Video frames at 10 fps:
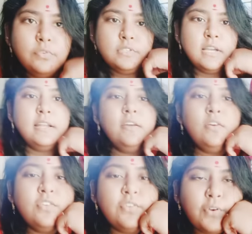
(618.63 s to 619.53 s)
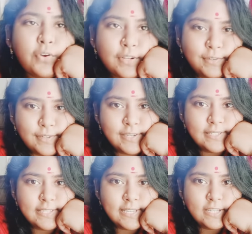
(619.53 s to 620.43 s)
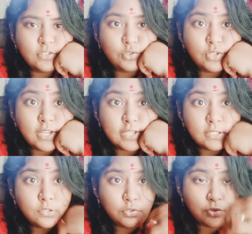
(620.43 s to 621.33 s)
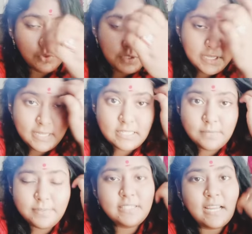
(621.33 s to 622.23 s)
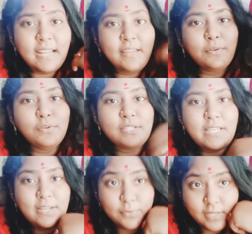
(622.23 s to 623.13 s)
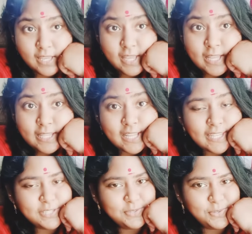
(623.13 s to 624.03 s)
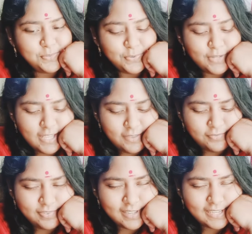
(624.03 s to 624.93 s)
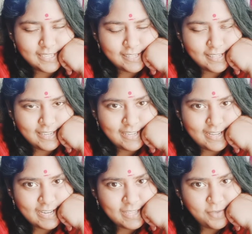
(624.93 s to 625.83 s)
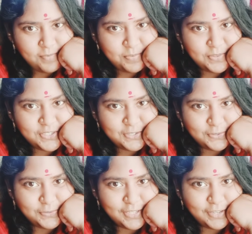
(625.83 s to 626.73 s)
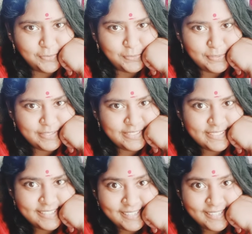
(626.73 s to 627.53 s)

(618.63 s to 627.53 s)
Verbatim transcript: যারা অলরেডি জেনে গেছো তাদের জন্য তো ঠিক আছে বা যারা এখনও জানোনি তাদের জন্য বলি ফাইনালি কালকে আমি পিসি ভবনী হচ্ছি